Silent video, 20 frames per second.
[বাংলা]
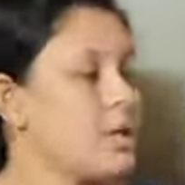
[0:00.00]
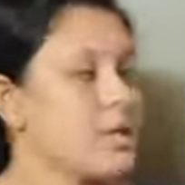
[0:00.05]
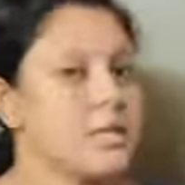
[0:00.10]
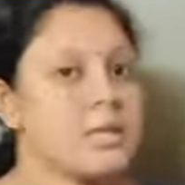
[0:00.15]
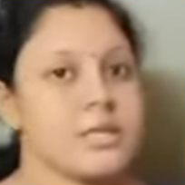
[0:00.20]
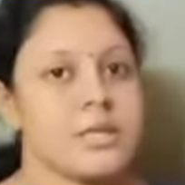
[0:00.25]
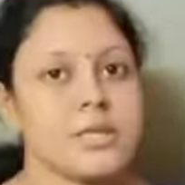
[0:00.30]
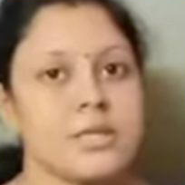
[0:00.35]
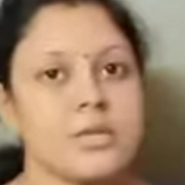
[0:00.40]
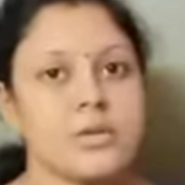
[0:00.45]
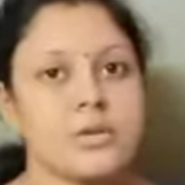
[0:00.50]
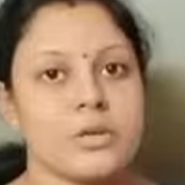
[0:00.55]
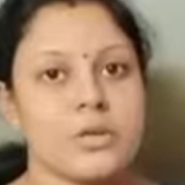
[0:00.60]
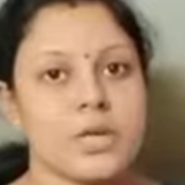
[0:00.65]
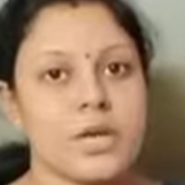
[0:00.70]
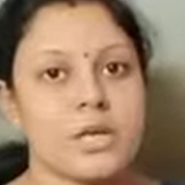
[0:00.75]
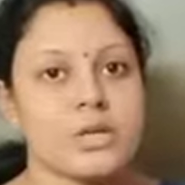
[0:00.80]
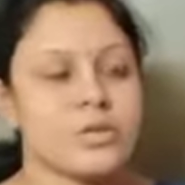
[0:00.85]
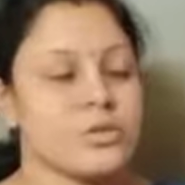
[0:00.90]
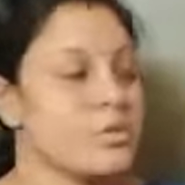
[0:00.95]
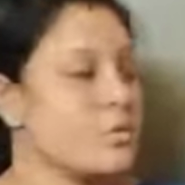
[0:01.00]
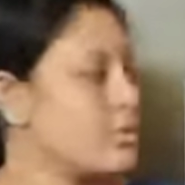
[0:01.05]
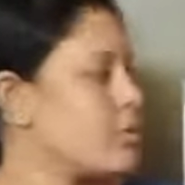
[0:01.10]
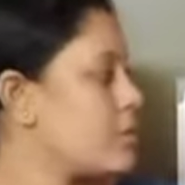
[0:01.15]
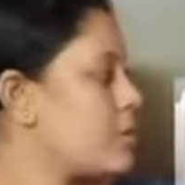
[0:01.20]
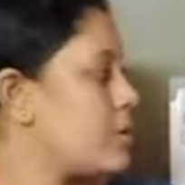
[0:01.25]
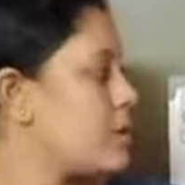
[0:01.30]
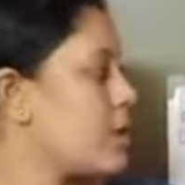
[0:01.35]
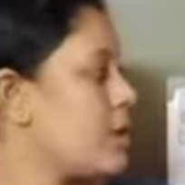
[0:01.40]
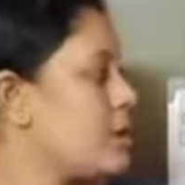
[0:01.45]
দীর্ঘইকার যোগ
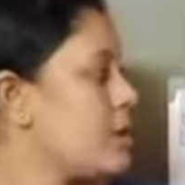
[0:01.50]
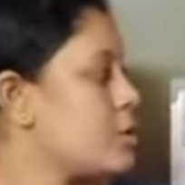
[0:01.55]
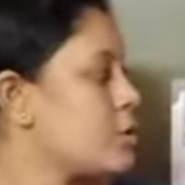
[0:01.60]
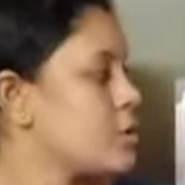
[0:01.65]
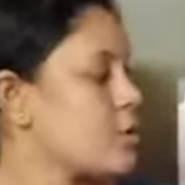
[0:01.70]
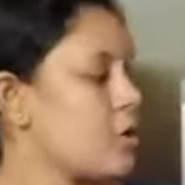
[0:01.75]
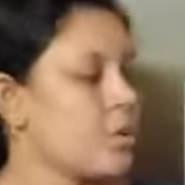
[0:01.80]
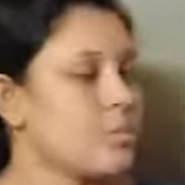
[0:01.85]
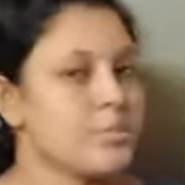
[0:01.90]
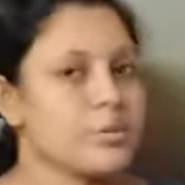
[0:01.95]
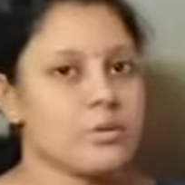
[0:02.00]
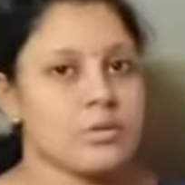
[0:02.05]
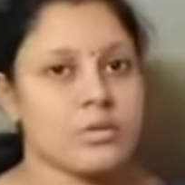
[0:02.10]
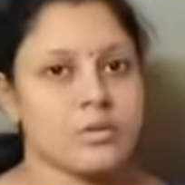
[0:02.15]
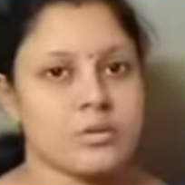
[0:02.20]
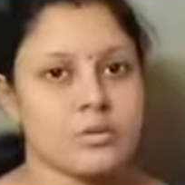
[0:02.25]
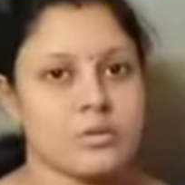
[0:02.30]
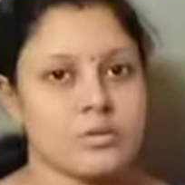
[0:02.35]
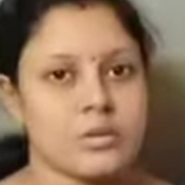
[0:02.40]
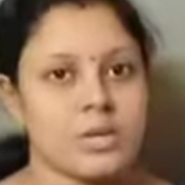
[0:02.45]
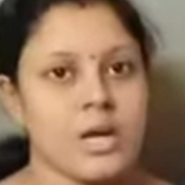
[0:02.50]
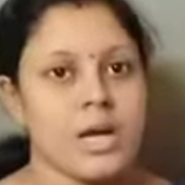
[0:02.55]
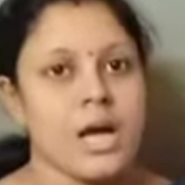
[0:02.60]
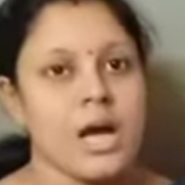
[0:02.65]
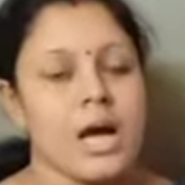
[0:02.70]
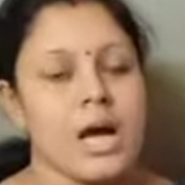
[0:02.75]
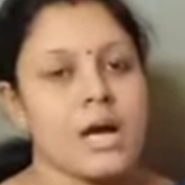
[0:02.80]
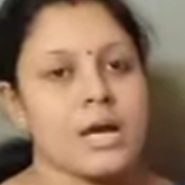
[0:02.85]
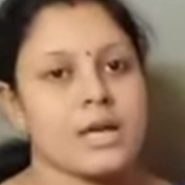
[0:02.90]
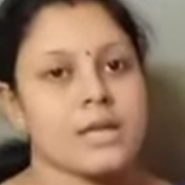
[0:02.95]
করে শব্দ গঠন
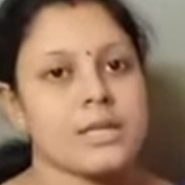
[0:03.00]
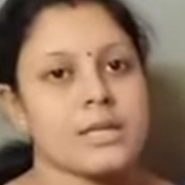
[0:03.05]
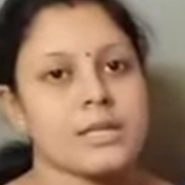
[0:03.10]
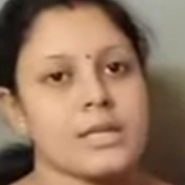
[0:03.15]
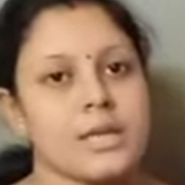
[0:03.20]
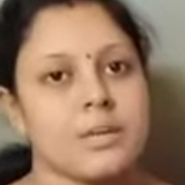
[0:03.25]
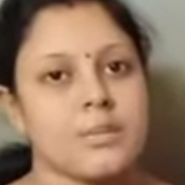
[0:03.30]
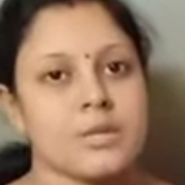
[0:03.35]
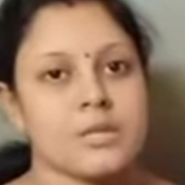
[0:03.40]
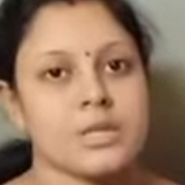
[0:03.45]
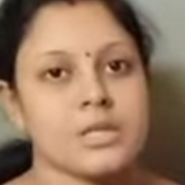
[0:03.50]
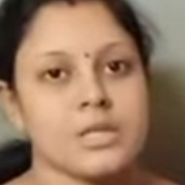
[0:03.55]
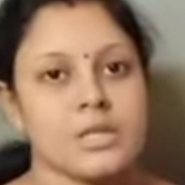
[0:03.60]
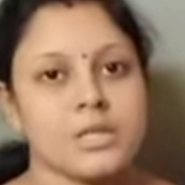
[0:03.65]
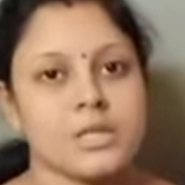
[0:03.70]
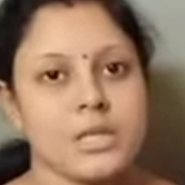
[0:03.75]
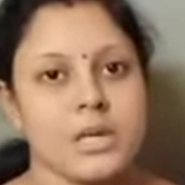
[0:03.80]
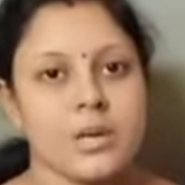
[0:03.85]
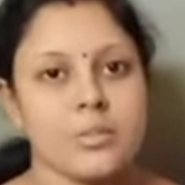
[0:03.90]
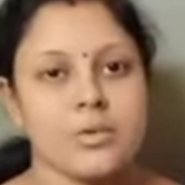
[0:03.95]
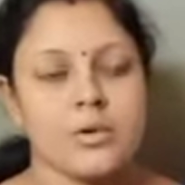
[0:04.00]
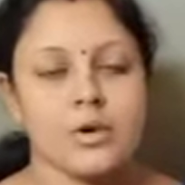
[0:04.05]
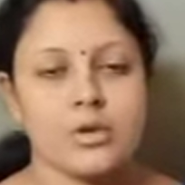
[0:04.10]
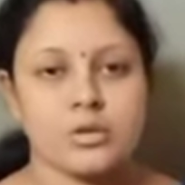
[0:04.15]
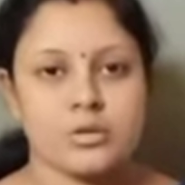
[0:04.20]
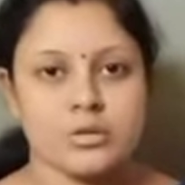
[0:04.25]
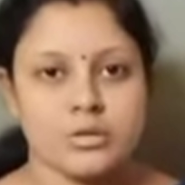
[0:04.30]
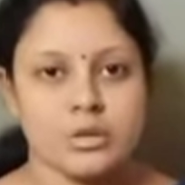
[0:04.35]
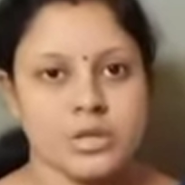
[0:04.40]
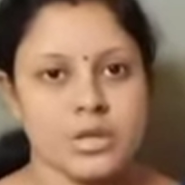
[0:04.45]
আগের দিন আমরা শিখেছিলাম
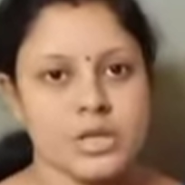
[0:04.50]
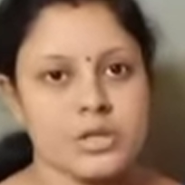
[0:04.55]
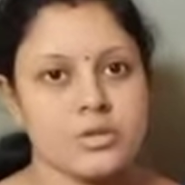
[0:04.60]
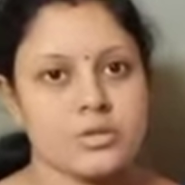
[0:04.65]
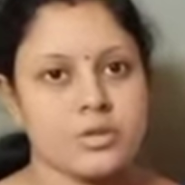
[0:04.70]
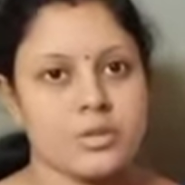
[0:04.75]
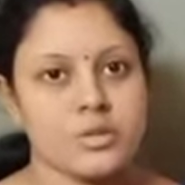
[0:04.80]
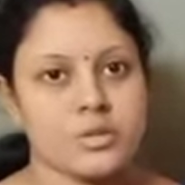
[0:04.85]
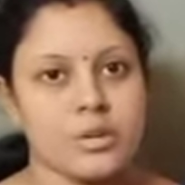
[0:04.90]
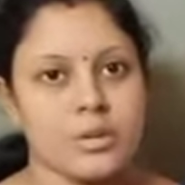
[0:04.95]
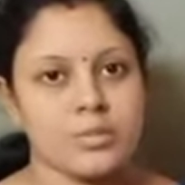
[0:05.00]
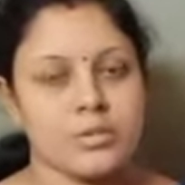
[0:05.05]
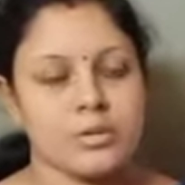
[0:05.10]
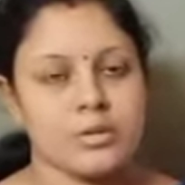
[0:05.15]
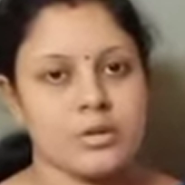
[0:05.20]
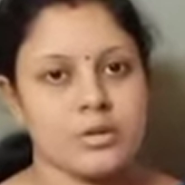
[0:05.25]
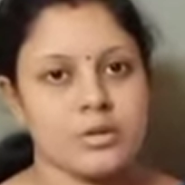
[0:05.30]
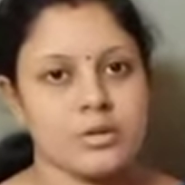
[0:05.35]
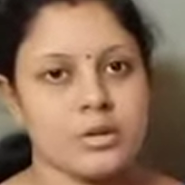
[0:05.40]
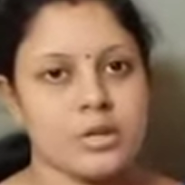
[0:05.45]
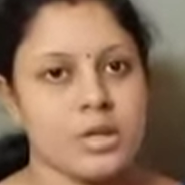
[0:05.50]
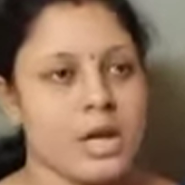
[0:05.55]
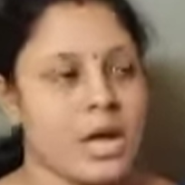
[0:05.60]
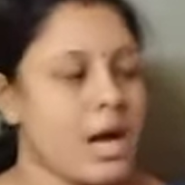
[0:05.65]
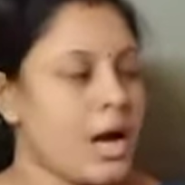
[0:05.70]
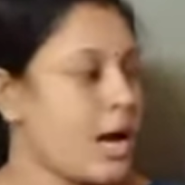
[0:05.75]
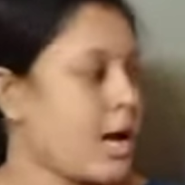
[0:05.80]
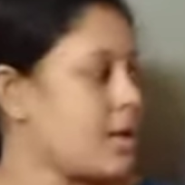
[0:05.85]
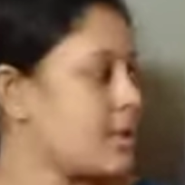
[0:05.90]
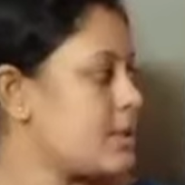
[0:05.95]
হস্যইকার যোগের শব্দ গঠন
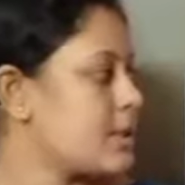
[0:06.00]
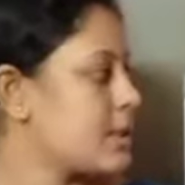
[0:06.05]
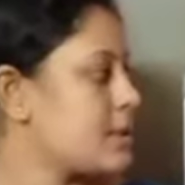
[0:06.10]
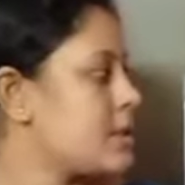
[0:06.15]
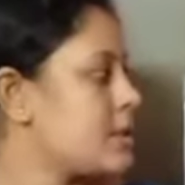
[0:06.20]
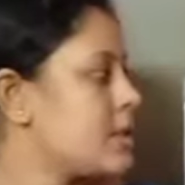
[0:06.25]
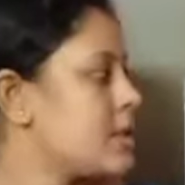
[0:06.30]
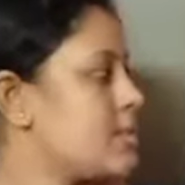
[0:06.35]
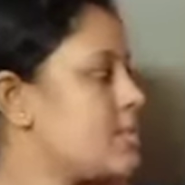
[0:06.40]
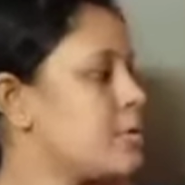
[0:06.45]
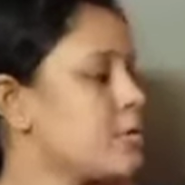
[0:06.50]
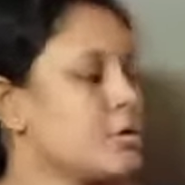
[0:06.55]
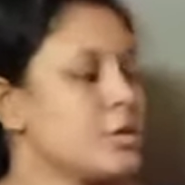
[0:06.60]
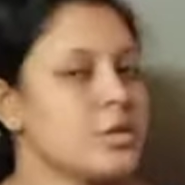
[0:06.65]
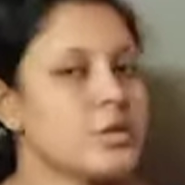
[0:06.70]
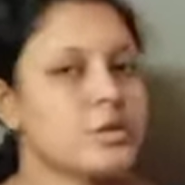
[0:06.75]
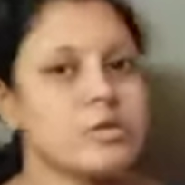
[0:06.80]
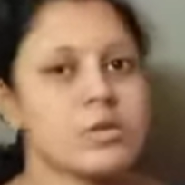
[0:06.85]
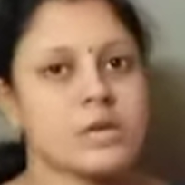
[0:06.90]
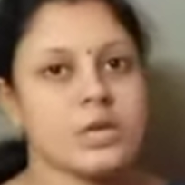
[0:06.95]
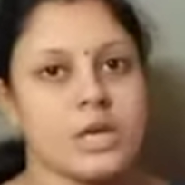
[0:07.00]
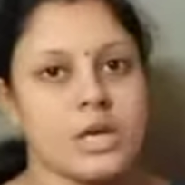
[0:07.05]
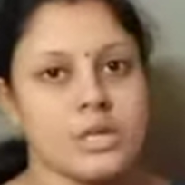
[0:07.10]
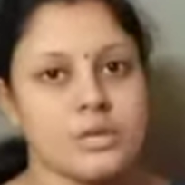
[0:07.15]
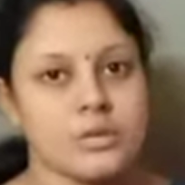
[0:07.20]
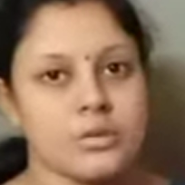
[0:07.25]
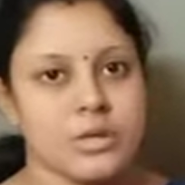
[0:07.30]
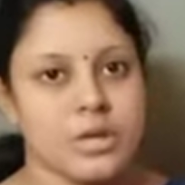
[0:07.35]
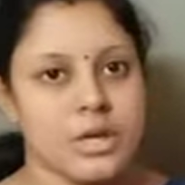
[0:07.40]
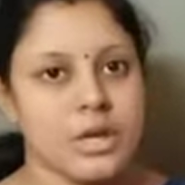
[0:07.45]
আজকে শিখব দীর্ঘইকার
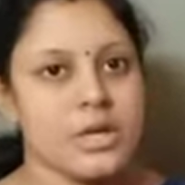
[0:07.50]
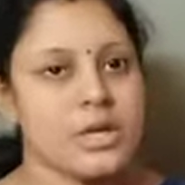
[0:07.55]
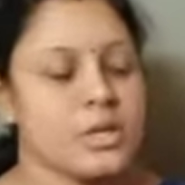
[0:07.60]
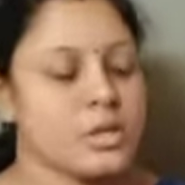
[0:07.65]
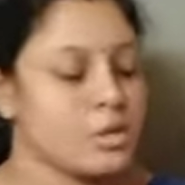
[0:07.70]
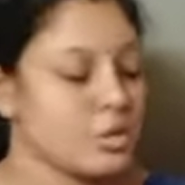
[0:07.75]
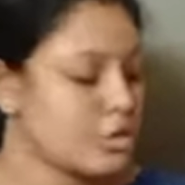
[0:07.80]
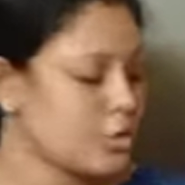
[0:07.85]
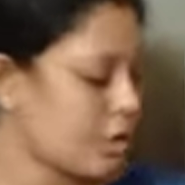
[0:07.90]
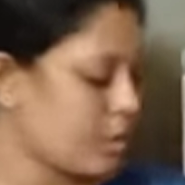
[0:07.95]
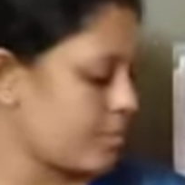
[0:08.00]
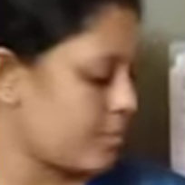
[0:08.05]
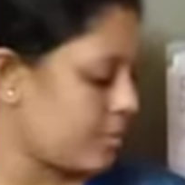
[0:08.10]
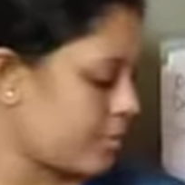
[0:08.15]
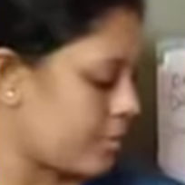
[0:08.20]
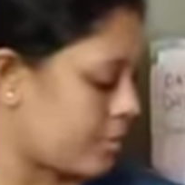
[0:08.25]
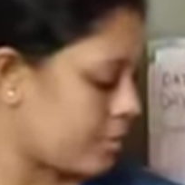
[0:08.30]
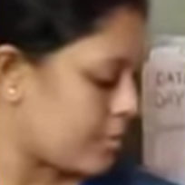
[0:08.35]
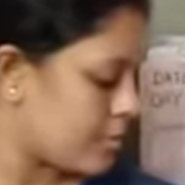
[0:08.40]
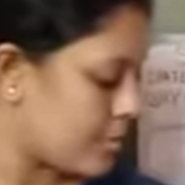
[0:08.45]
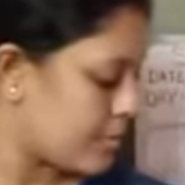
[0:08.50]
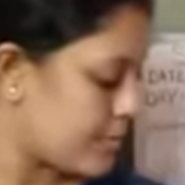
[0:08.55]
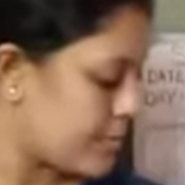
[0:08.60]
যোগে শব্দ গঠন